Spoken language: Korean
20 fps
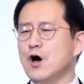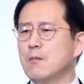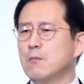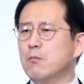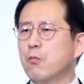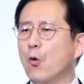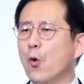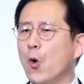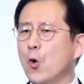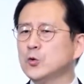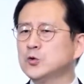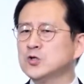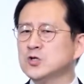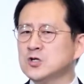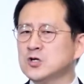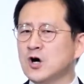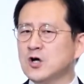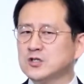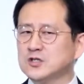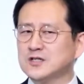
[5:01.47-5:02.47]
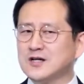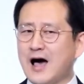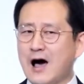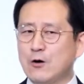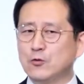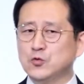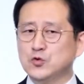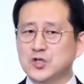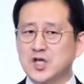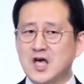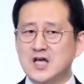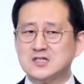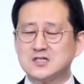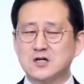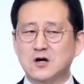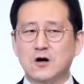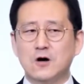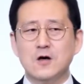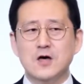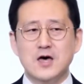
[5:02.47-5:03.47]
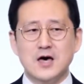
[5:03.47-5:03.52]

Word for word: 모든 것 가운데서